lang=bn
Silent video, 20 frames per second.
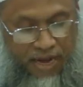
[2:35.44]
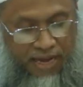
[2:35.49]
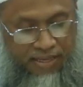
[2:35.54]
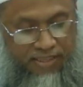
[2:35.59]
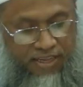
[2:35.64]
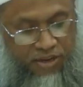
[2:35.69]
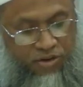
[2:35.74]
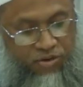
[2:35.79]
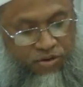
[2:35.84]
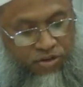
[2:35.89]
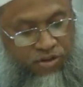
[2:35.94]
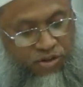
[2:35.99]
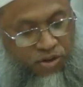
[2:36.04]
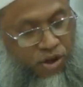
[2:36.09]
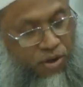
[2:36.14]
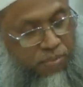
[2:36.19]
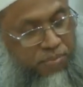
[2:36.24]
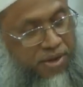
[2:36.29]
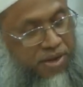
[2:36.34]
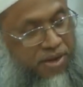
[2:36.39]
আদায় করতে
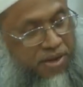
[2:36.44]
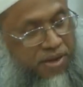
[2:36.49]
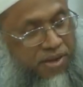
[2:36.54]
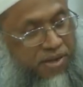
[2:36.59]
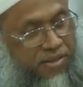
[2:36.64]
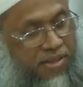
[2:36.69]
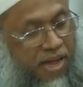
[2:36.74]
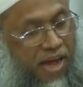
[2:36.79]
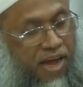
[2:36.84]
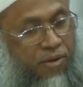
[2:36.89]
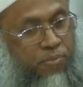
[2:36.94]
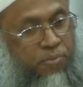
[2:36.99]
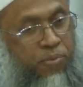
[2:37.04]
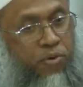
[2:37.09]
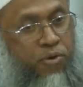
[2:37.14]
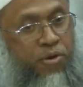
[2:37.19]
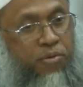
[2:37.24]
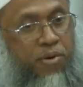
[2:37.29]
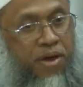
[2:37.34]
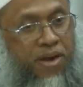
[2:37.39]
হবে তার
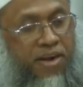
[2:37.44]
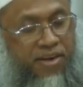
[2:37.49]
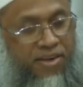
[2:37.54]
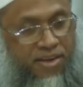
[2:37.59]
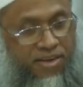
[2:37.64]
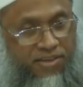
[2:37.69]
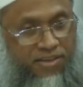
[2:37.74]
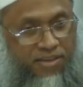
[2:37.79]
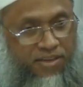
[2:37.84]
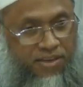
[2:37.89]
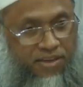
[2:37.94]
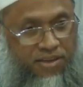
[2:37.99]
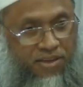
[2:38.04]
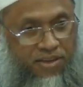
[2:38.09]
পরিবারের কাছে